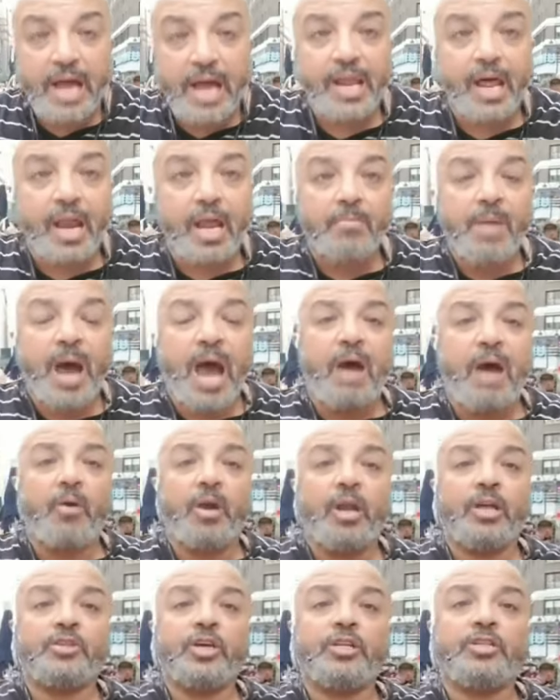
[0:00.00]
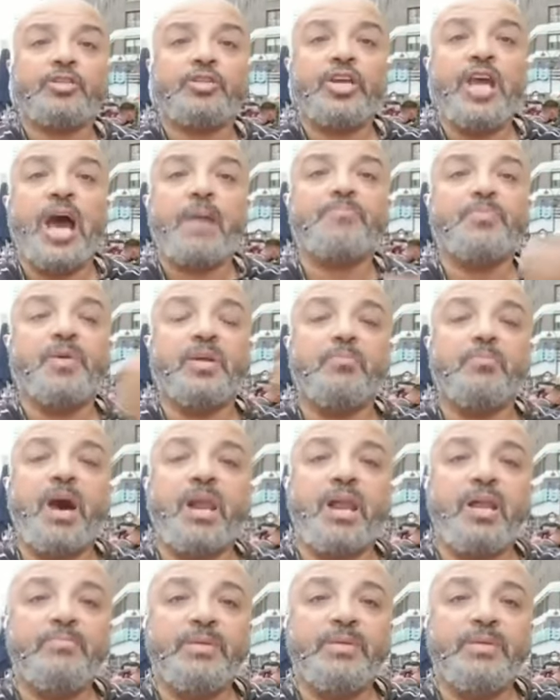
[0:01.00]
انا لا مع ولا ضد يا ابن
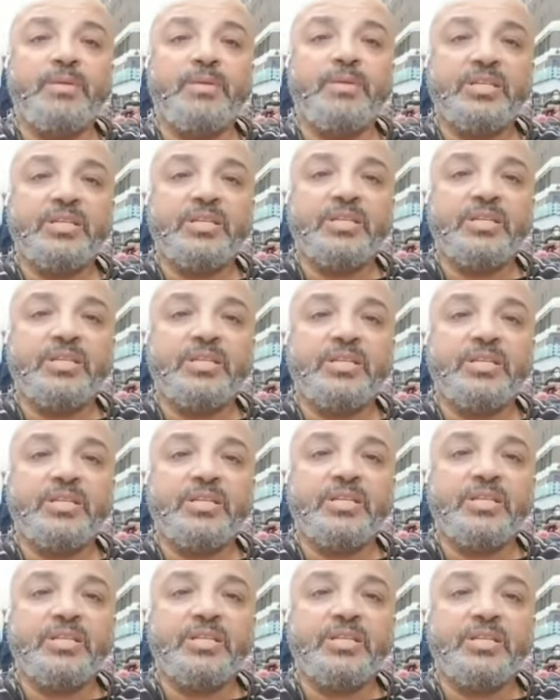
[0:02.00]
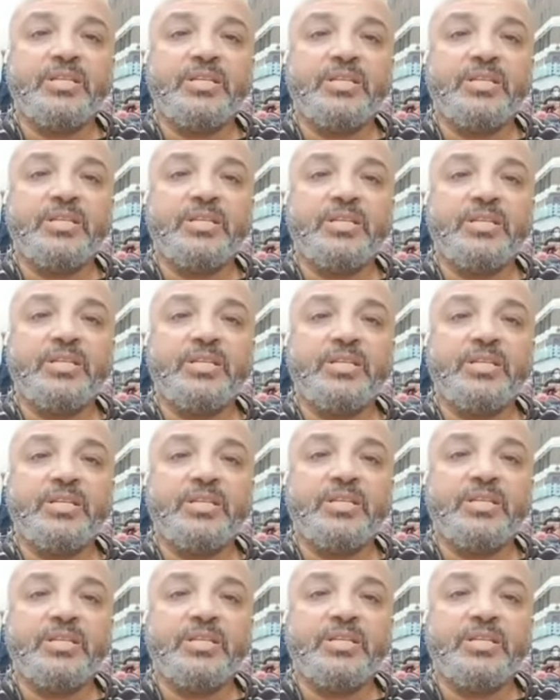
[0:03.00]
المره المتناكه انا شايل السماعه
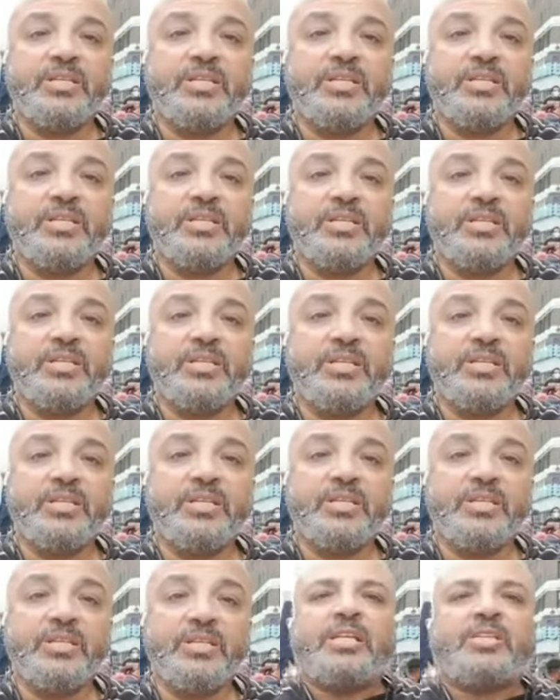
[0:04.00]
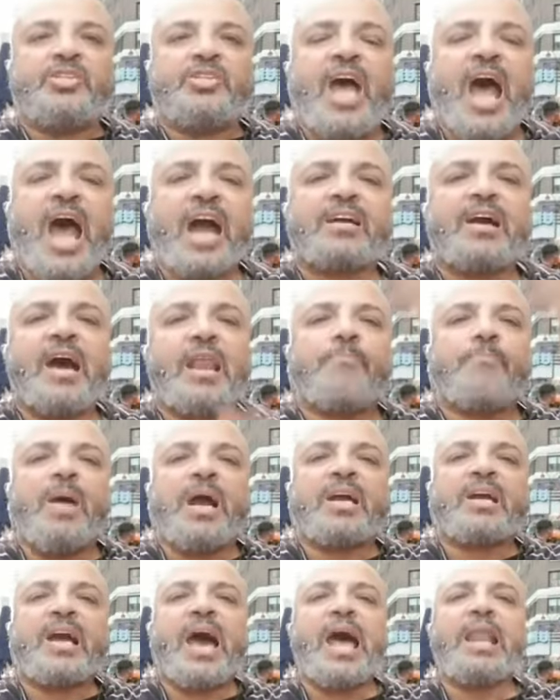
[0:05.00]
اقفل ياد يا ابن المتناكه
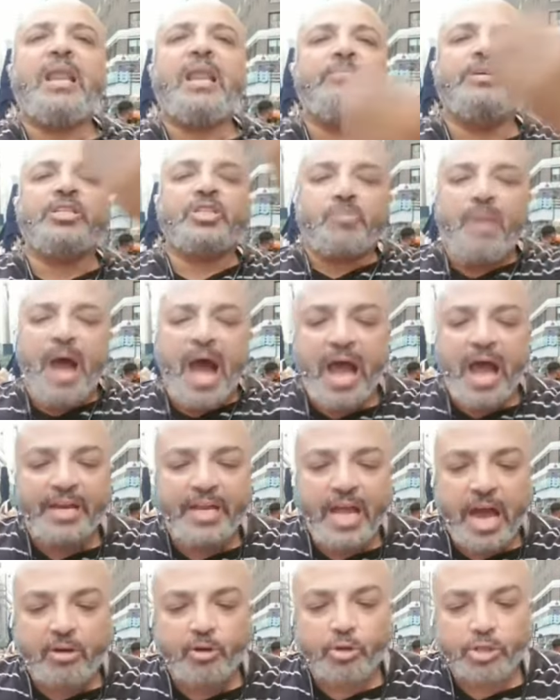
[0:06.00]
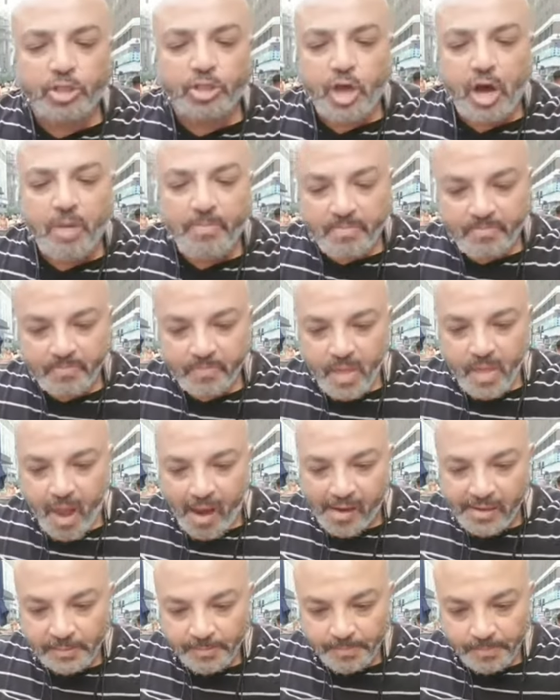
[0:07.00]
لما اتكلم اسمعني يا كسوم بس انت
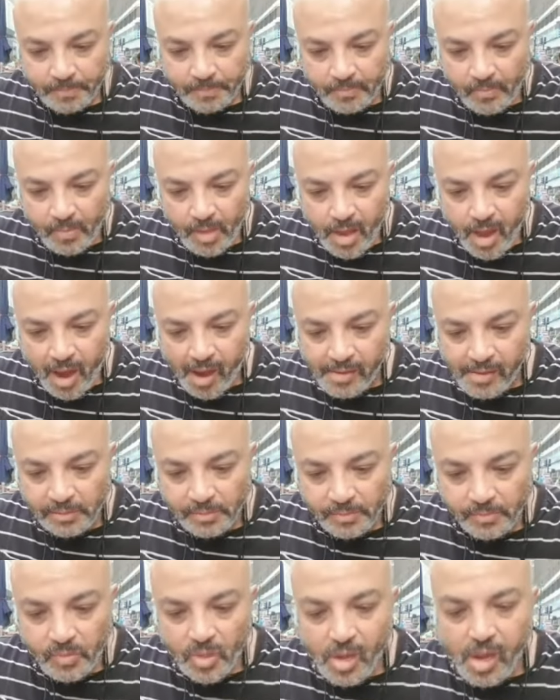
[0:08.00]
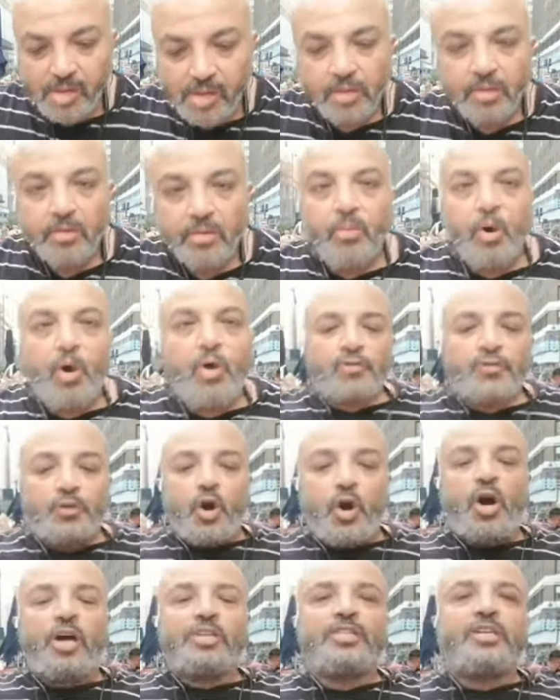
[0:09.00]
مهان ومطرود في امريكا موف
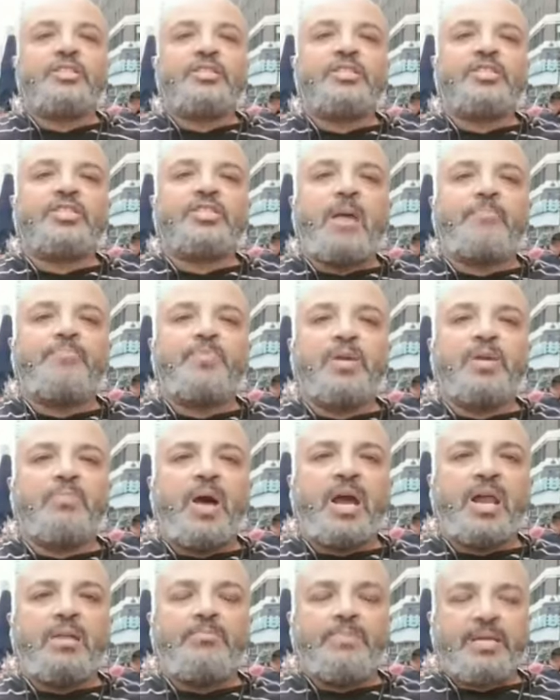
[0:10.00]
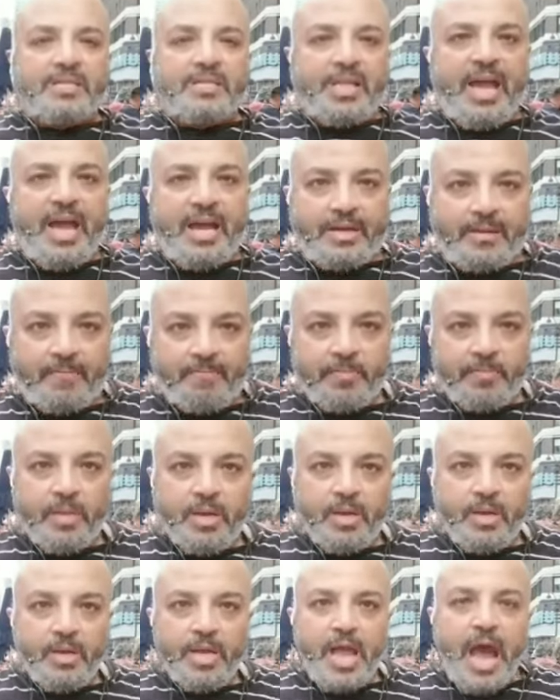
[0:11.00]
تو اودينس يا ابن المره المتناكه
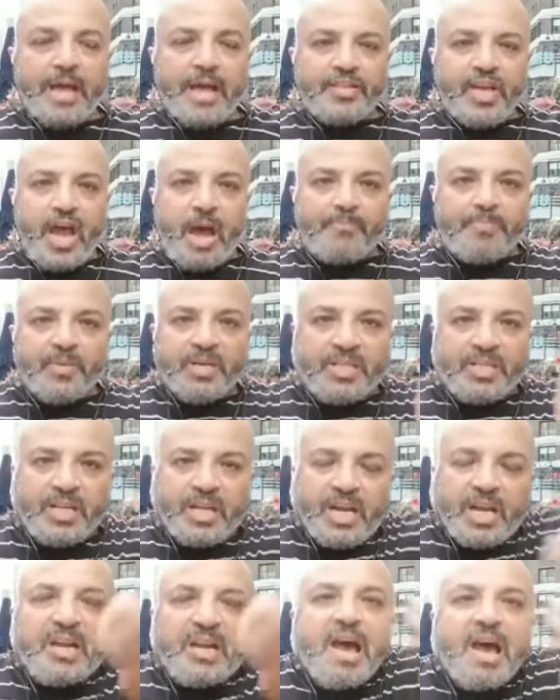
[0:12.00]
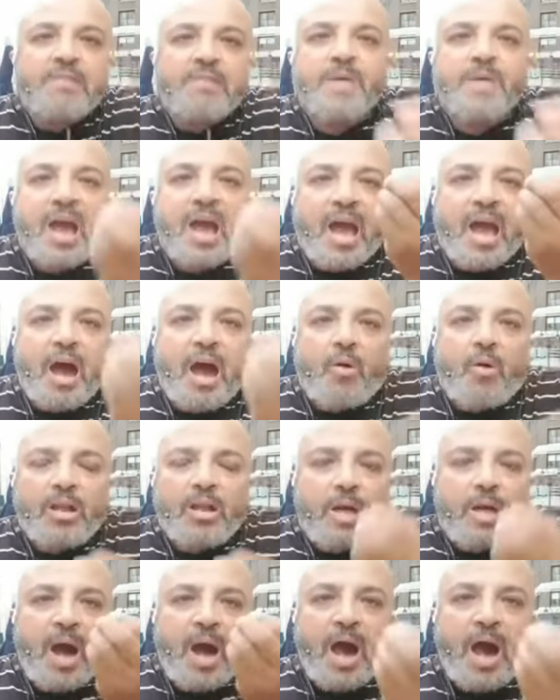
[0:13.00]
ياد يا ابن دين الكلب يا
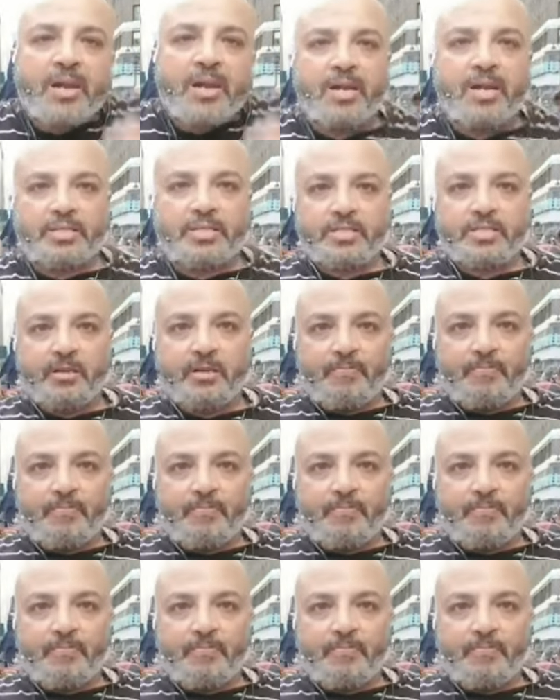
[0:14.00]
خول يا معرف